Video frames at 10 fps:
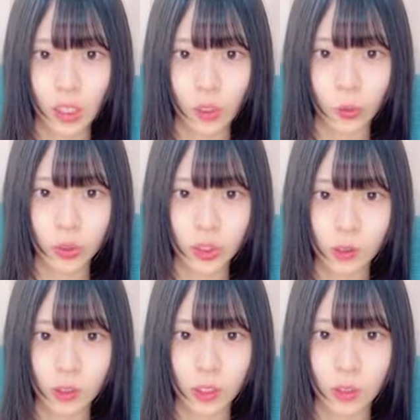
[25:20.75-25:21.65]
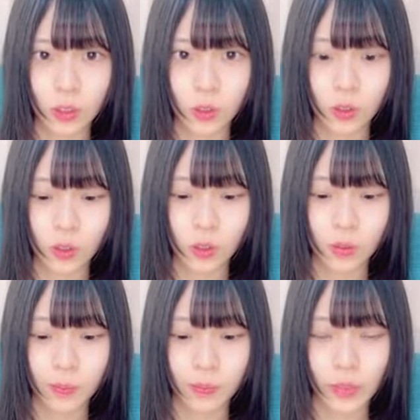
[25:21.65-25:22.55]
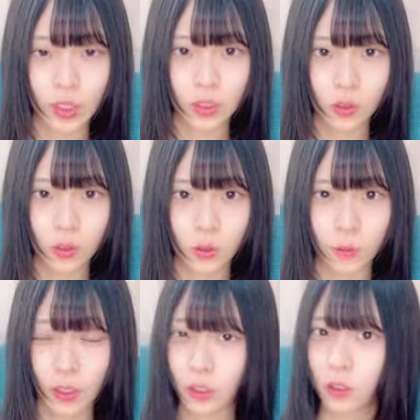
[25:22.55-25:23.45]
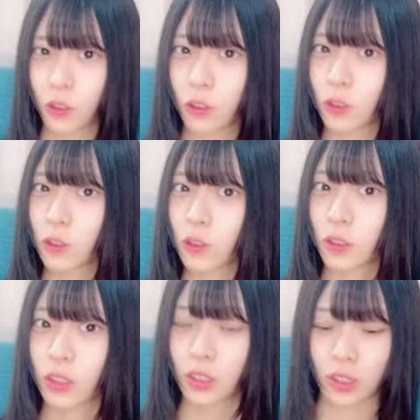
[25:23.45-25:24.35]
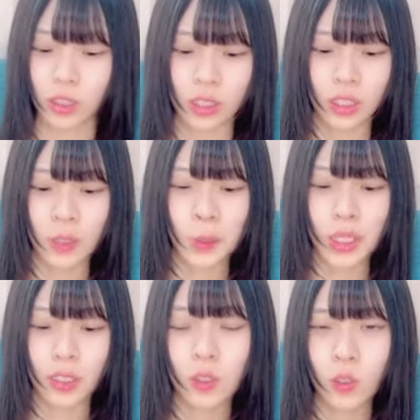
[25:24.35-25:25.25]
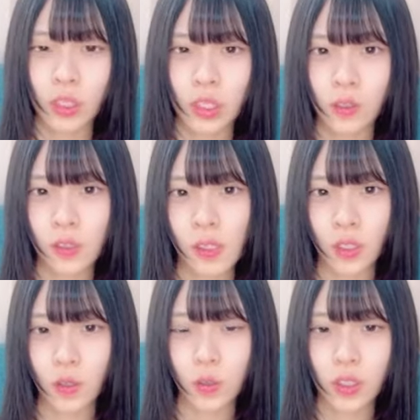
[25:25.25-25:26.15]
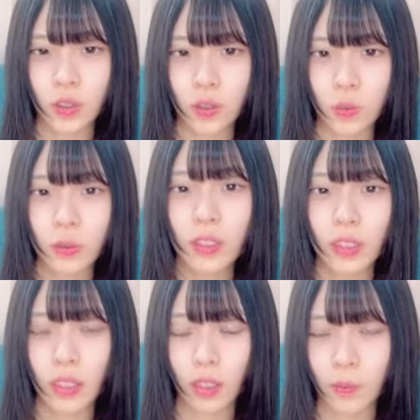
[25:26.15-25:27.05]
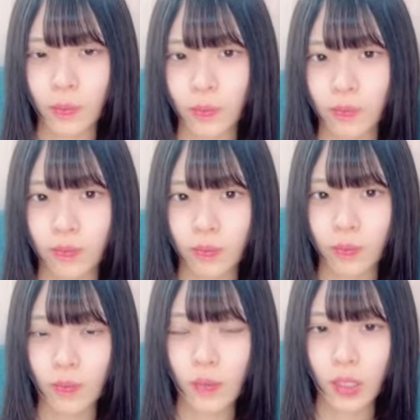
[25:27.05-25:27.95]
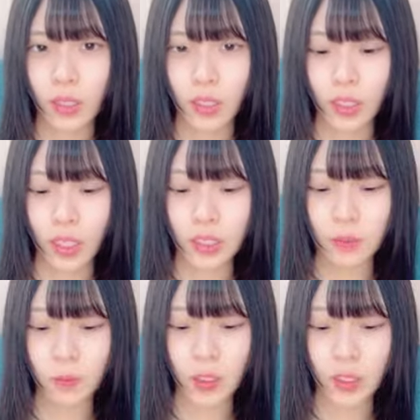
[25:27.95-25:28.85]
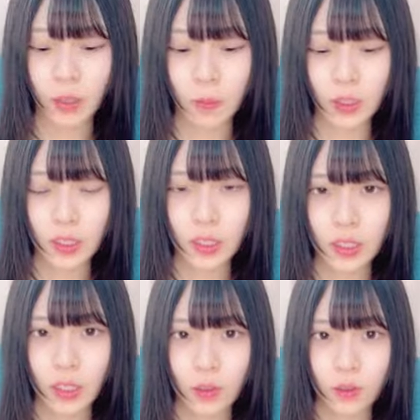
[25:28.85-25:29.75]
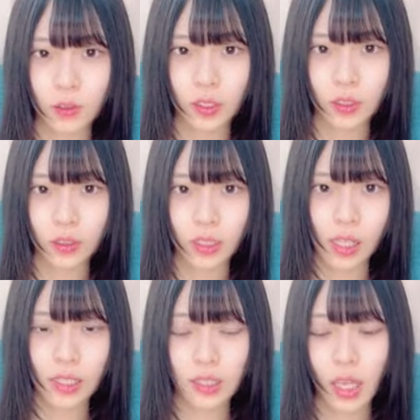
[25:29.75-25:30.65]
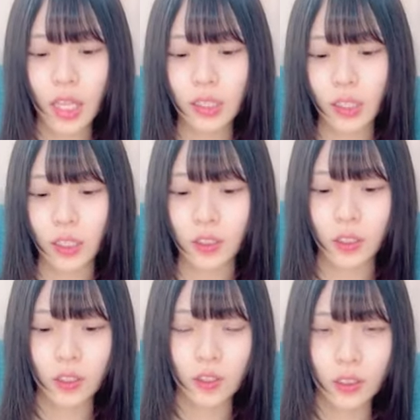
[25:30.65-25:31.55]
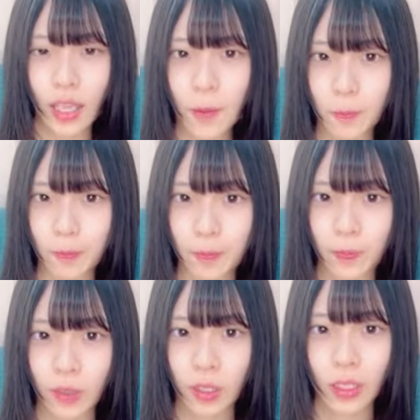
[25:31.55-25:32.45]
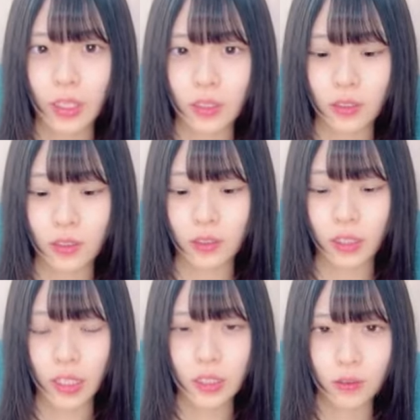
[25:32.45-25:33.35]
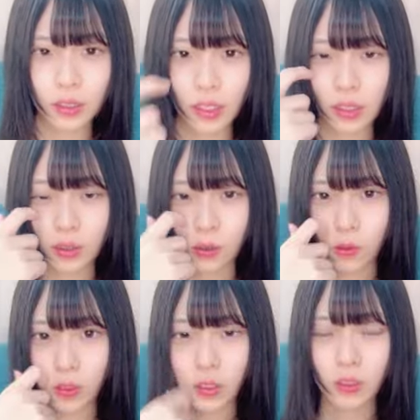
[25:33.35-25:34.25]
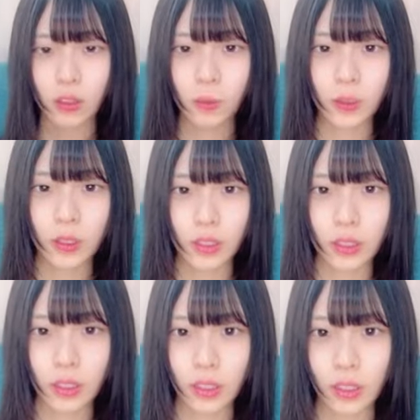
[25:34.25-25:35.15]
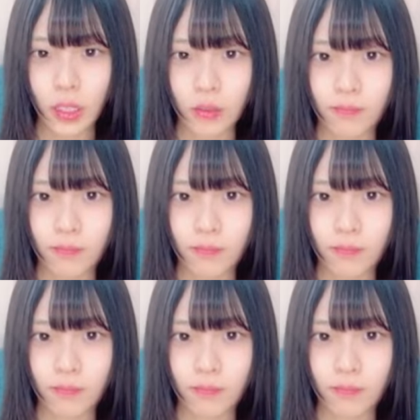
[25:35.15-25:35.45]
よろしくですよそうだと私は今から衝撃のツイートをしようと思ってて配信前にねマネージャーさんに「このツイートしていいですか?」って確認取ってそう配信終わったら投稿しようって思ってたやつがあるから